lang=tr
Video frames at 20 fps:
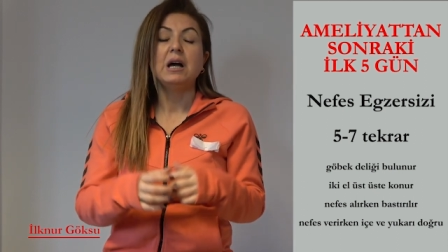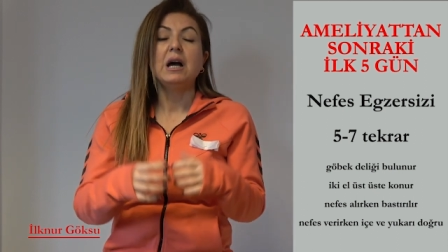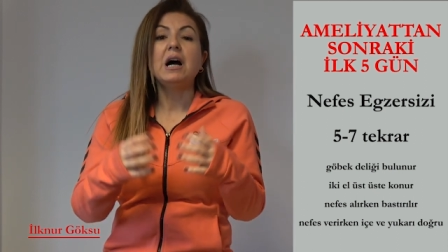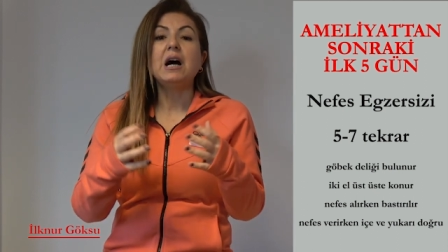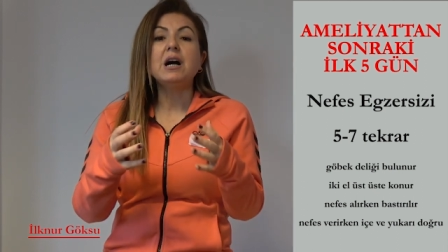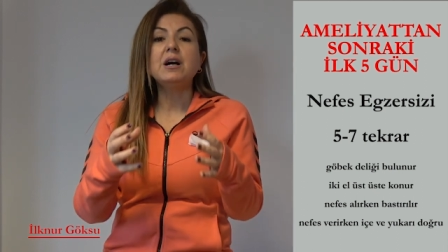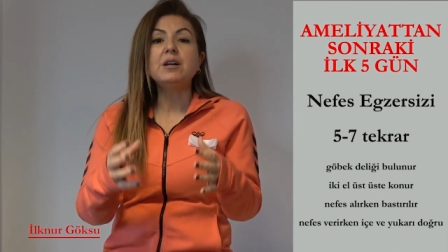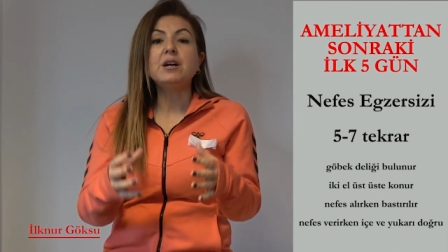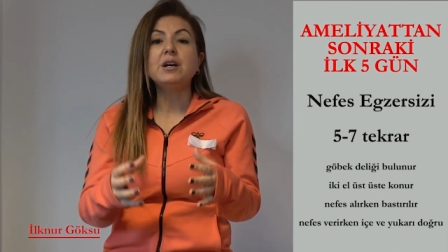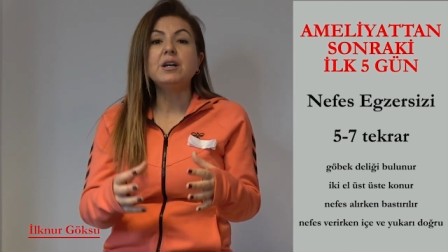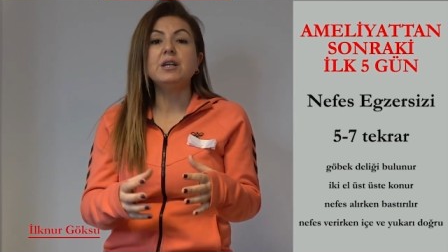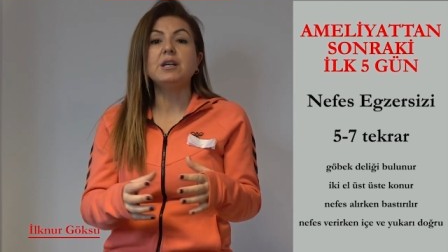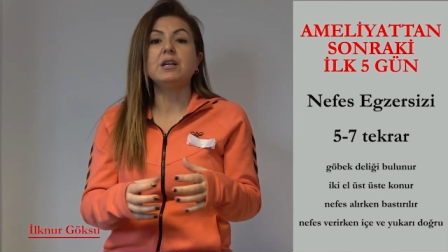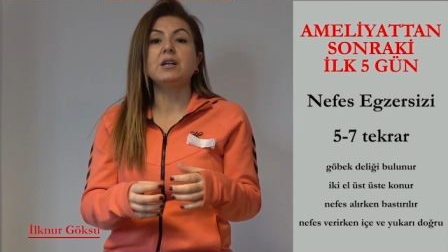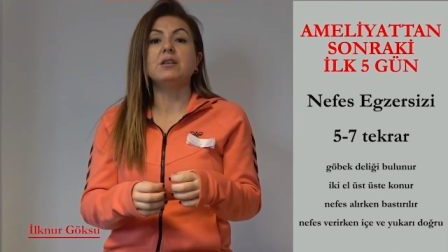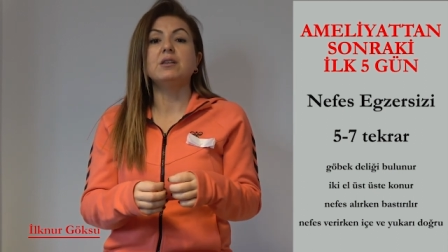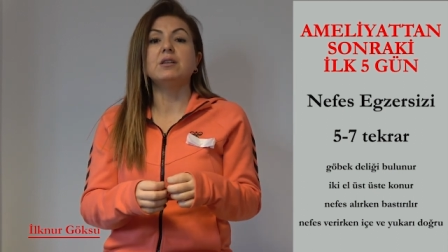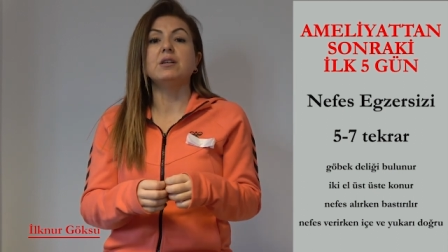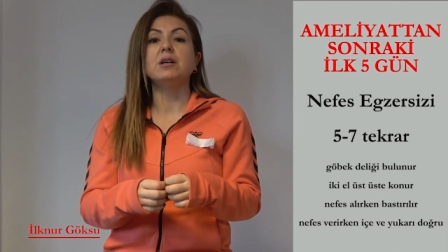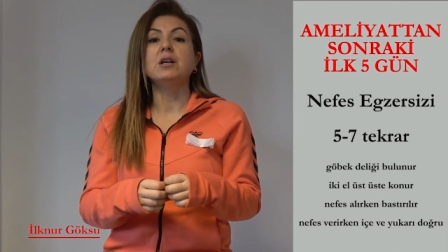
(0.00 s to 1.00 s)
Her
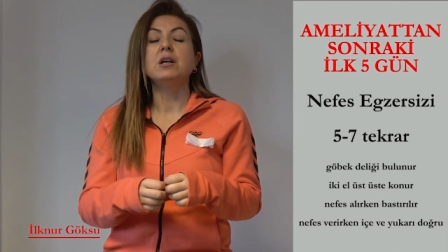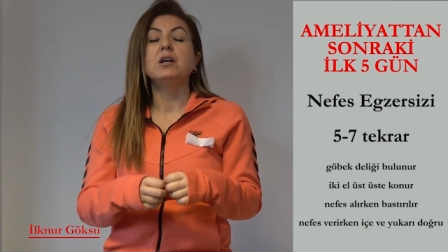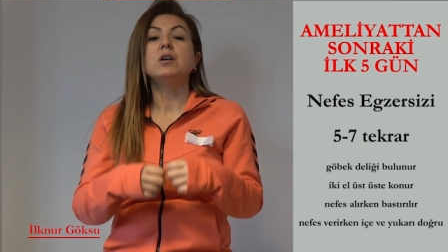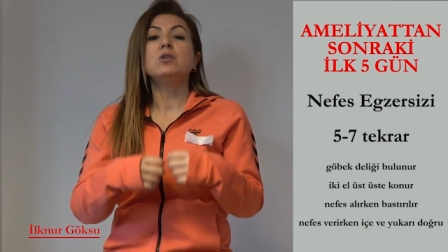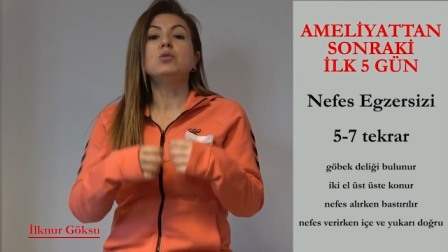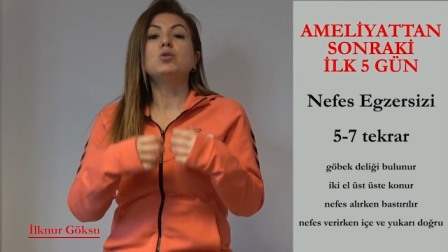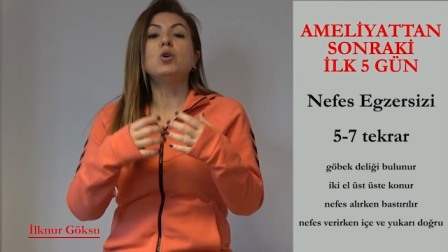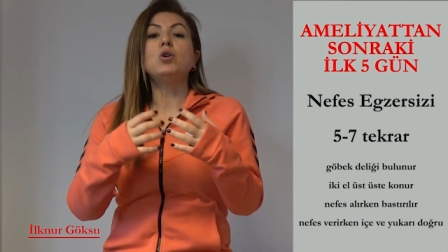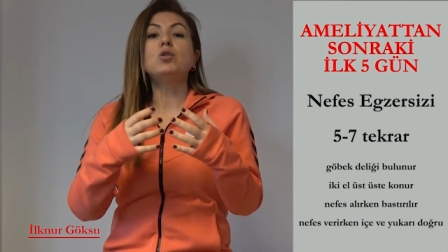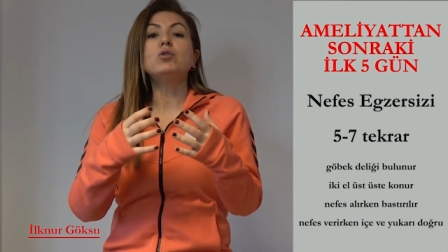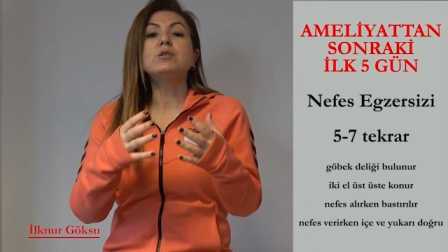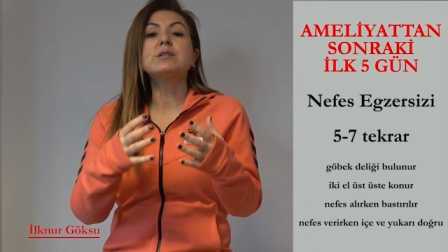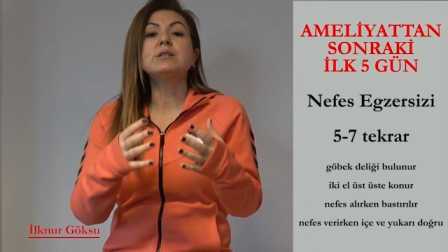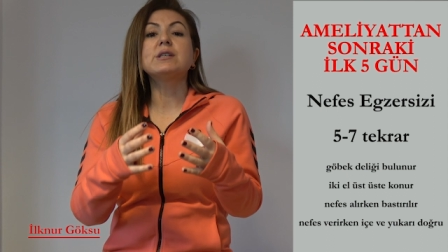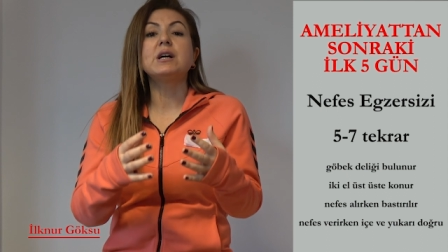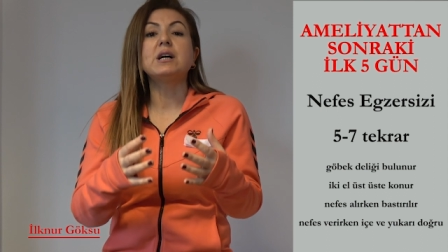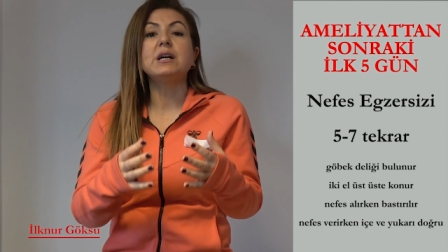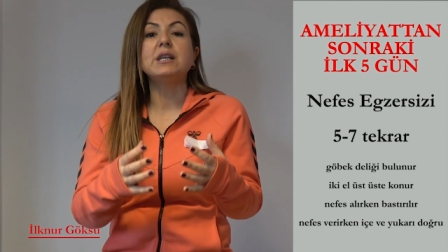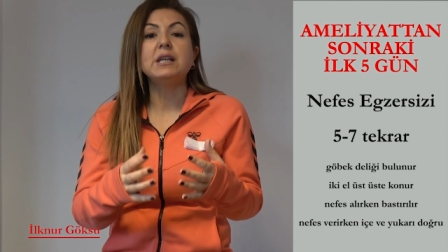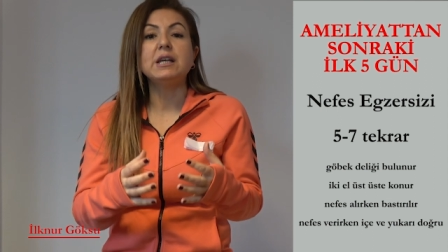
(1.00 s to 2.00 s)
hareketi 4
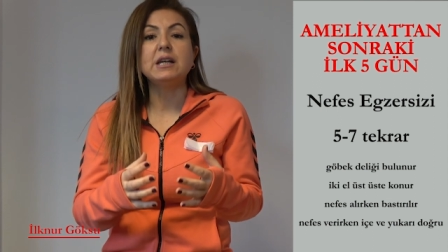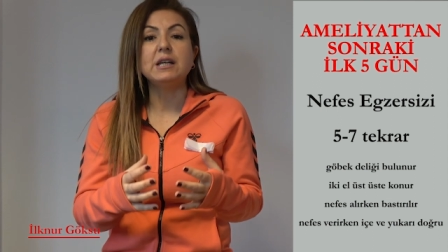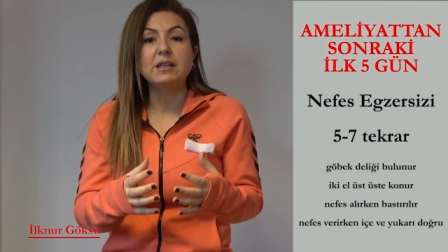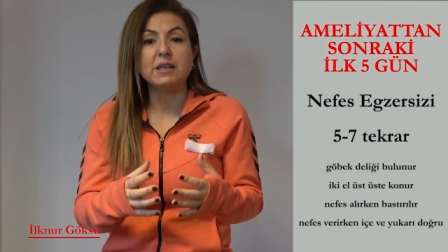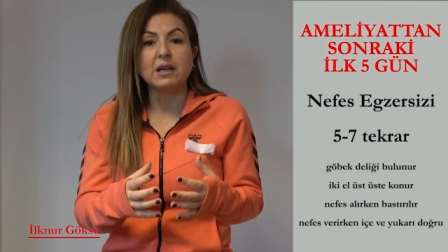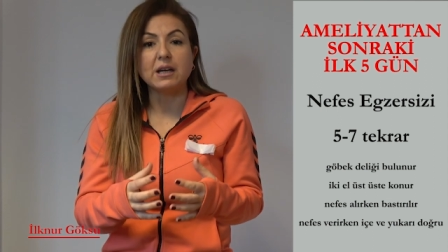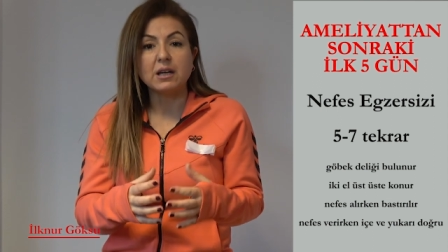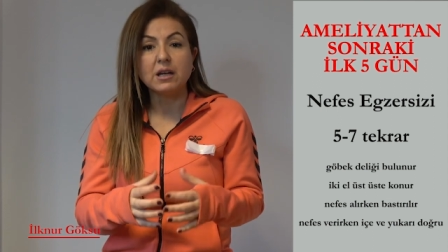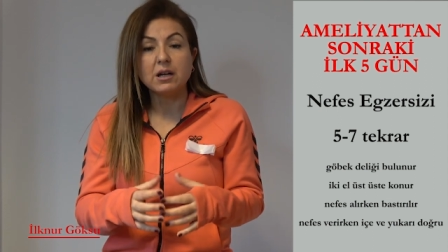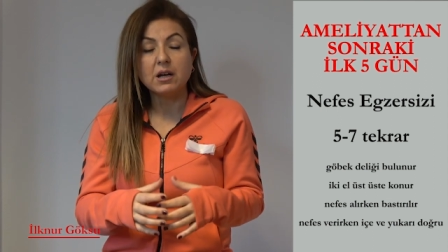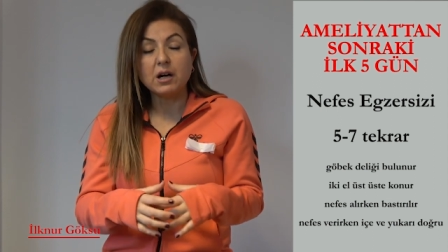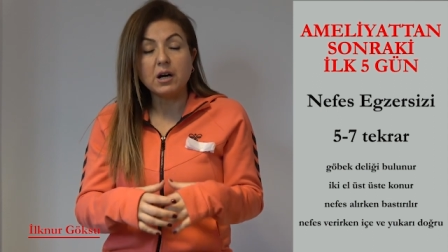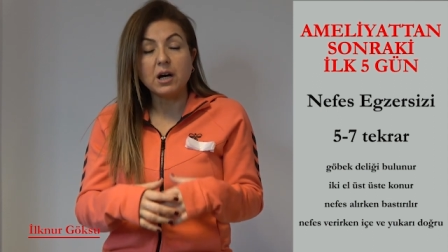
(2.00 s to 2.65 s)
saniyede